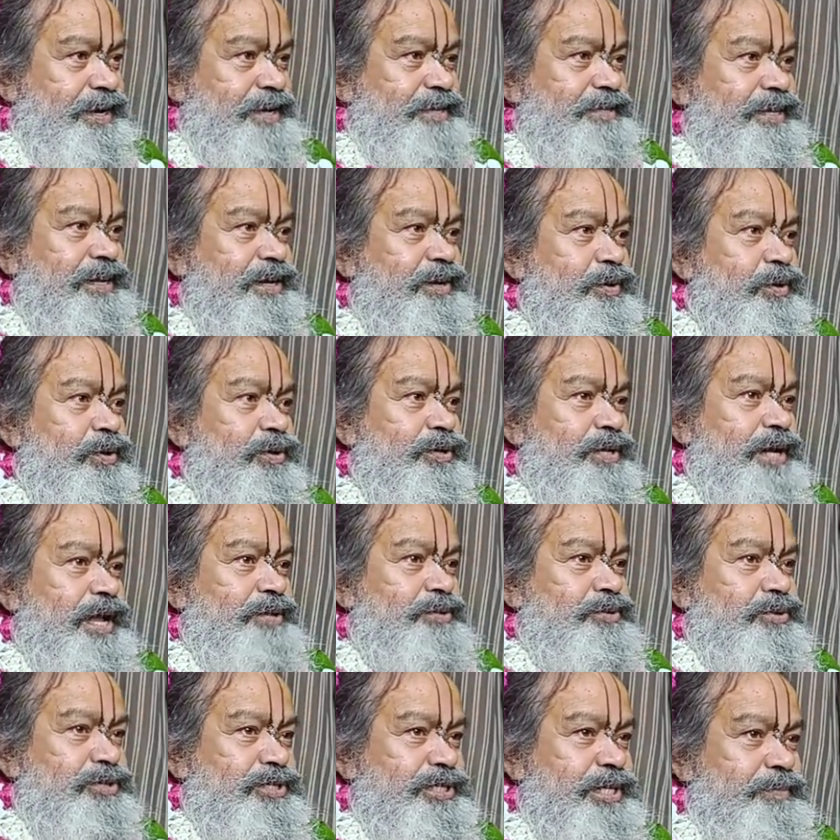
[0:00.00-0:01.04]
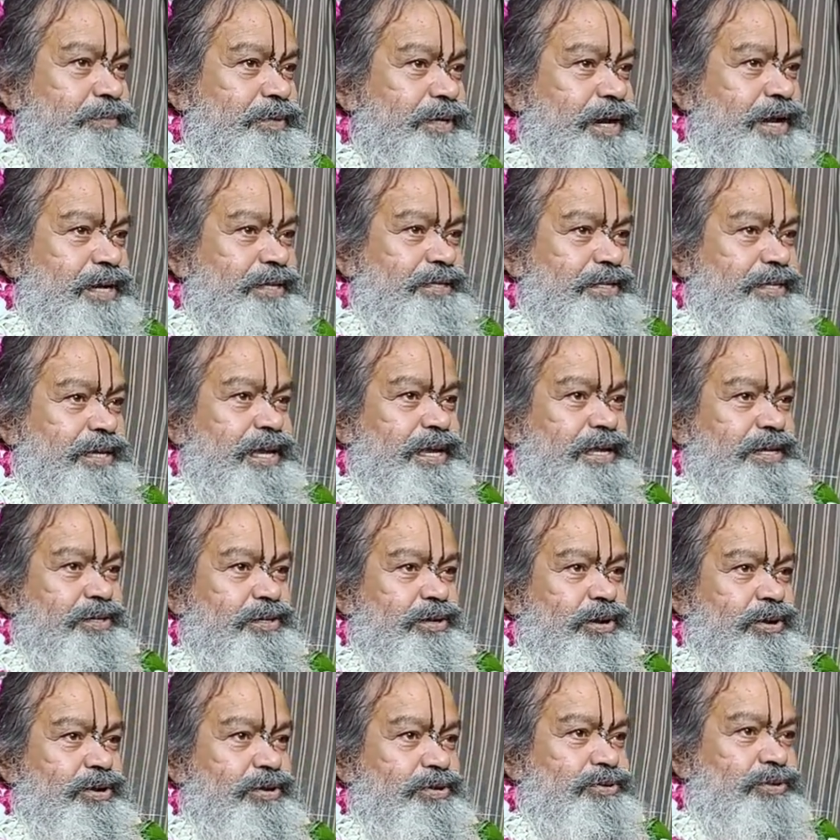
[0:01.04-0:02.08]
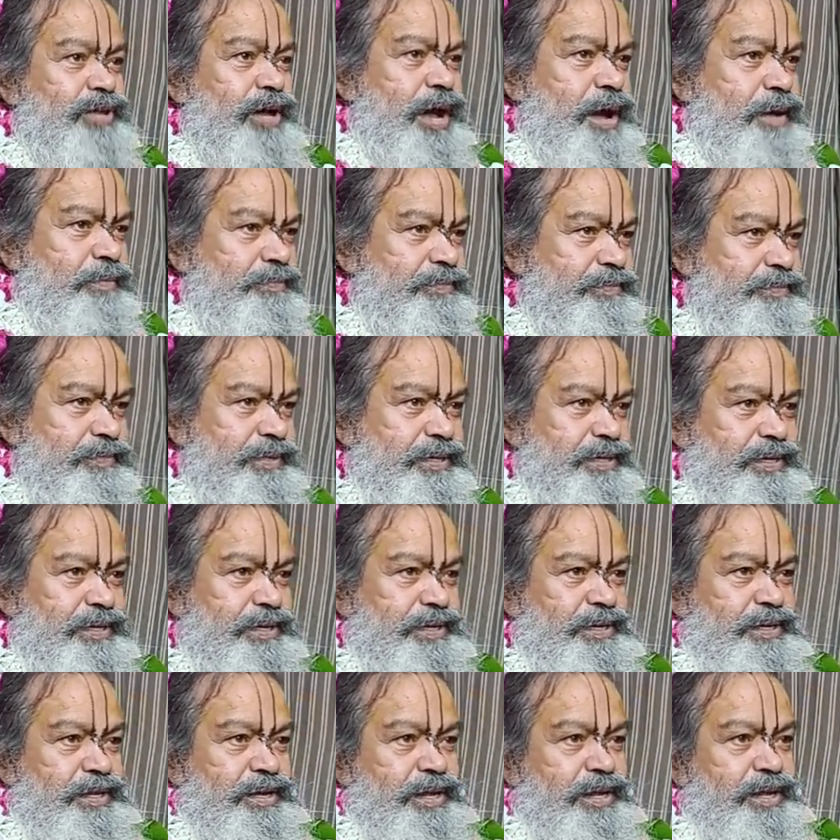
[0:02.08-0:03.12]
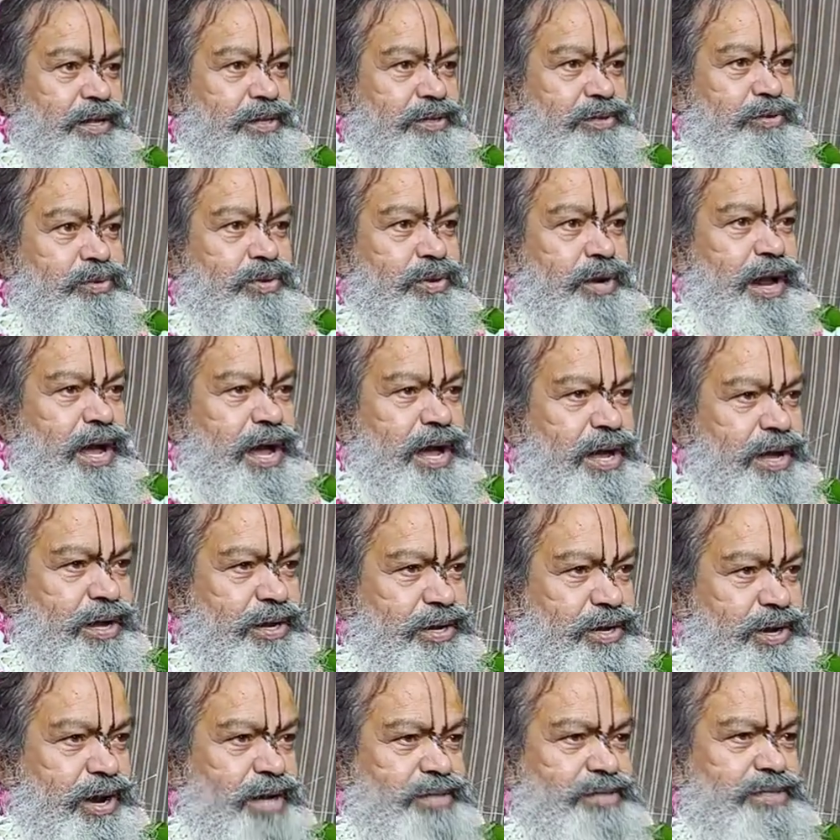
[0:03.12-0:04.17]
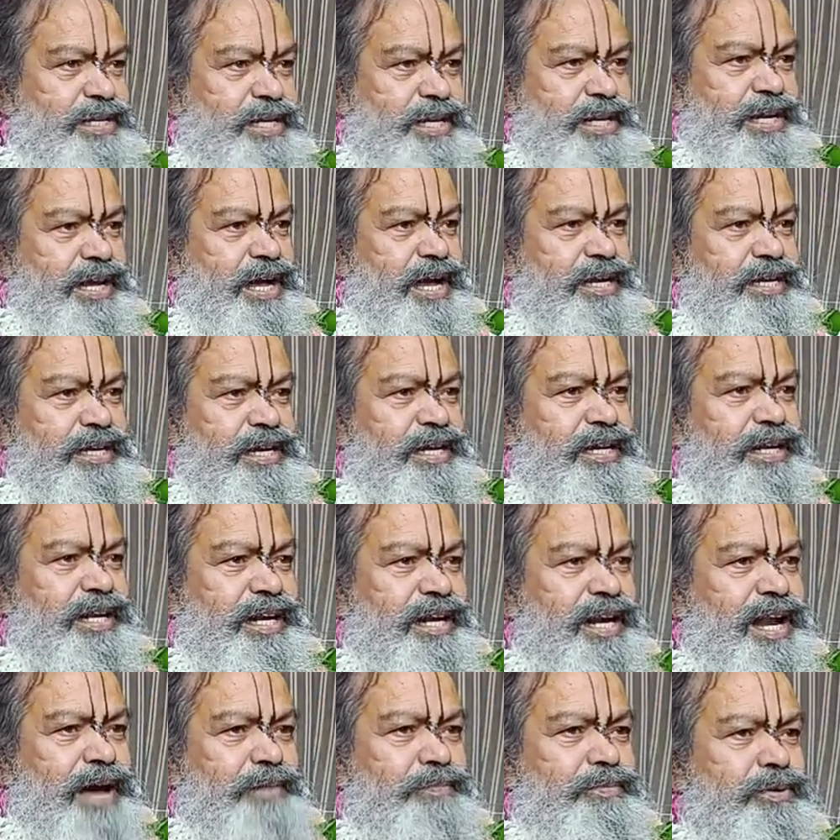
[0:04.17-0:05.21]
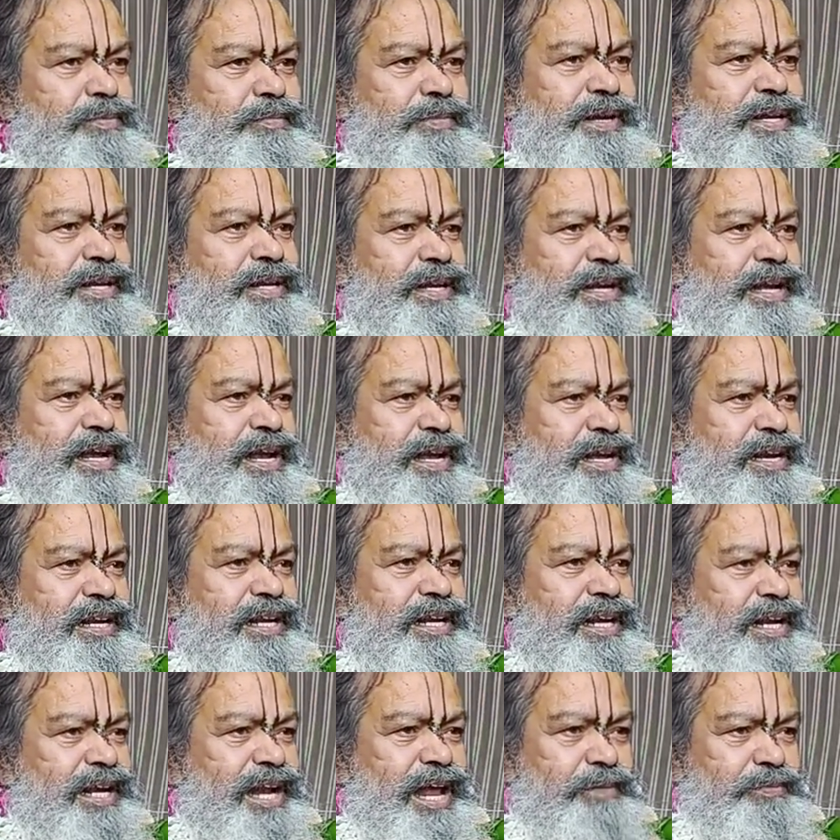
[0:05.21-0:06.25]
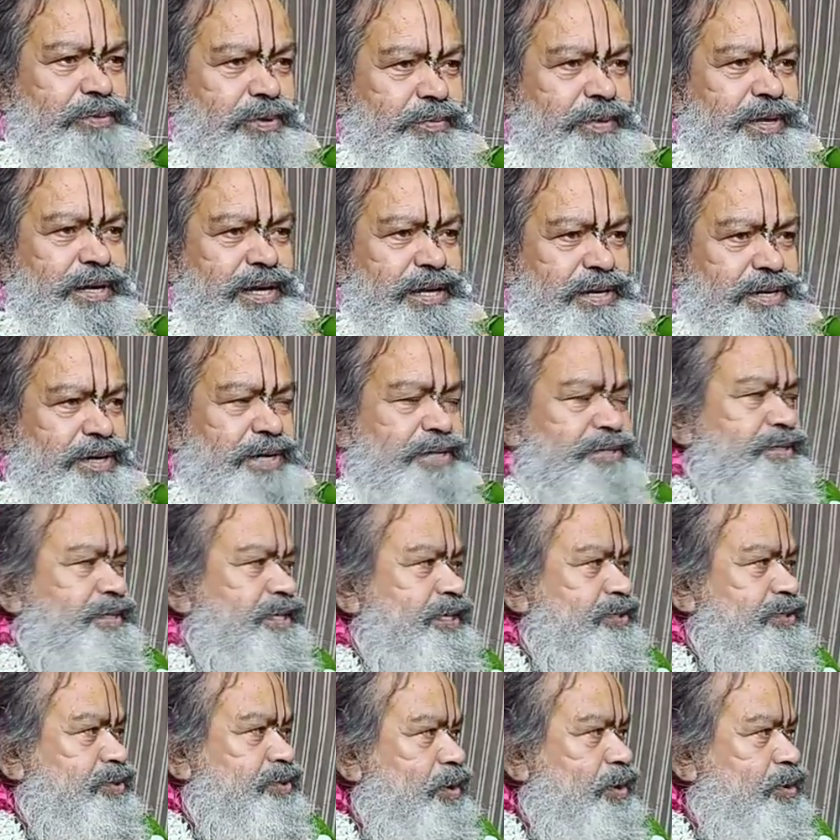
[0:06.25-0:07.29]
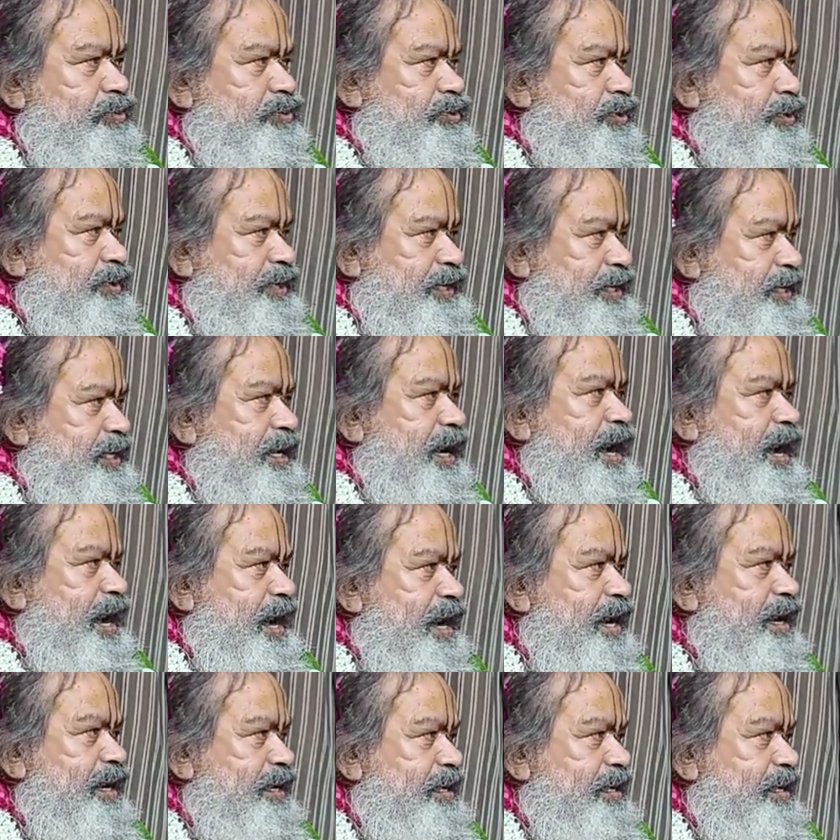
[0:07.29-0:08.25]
एक दिन लोकनाथ गोस्वामी कहते हैं नरोत्तम तोरा रस लिया ये लीला भूमि लीला भूमि का रस से शौच क्रिया